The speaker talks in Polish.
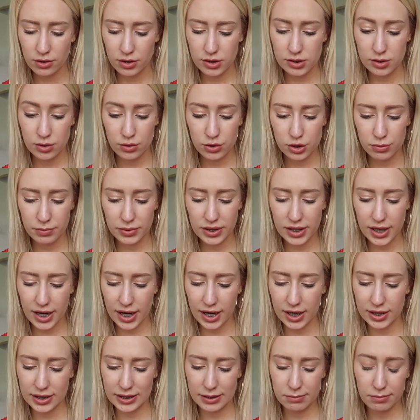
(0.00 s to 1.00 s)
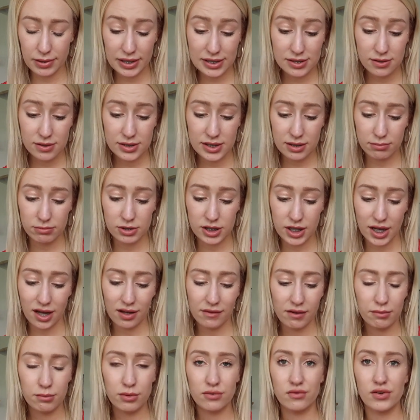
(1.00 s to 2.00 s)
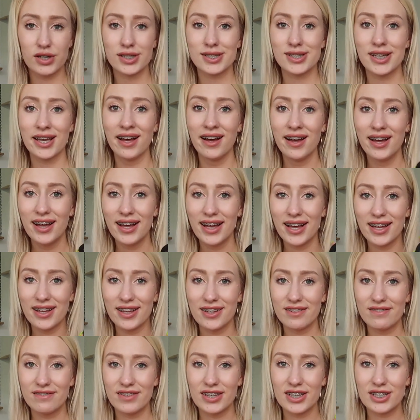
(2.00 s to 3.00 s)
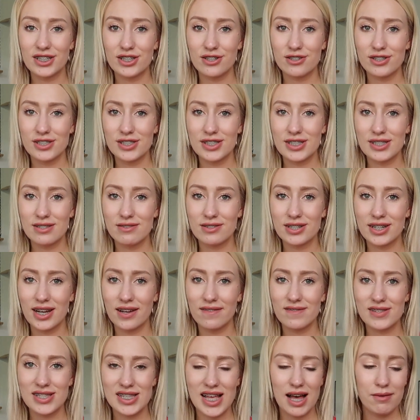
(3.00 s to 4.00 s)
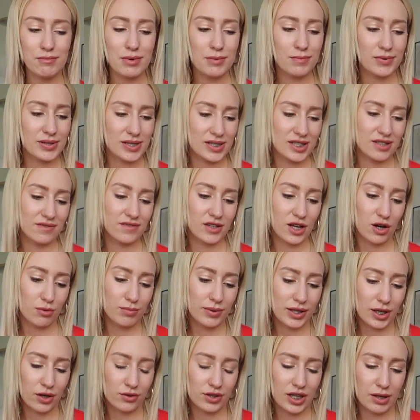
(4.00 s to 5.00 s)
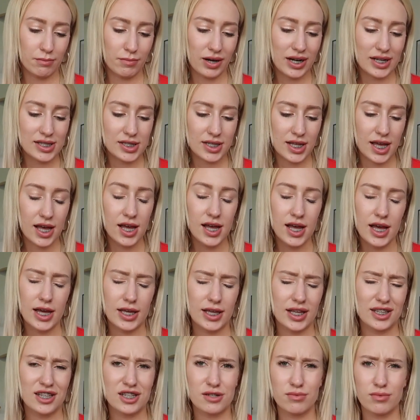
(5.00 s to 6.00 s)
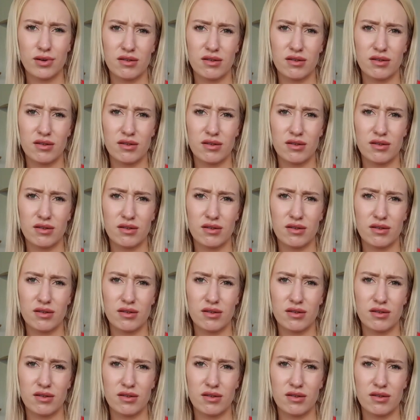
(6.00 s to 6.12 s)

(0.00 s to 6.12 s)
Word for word: To jest róż mineralny. Bardzo jestem ciekawa, bo właśnie e, w większości słyszałam same pozytywne opinie o tej marce. Ja też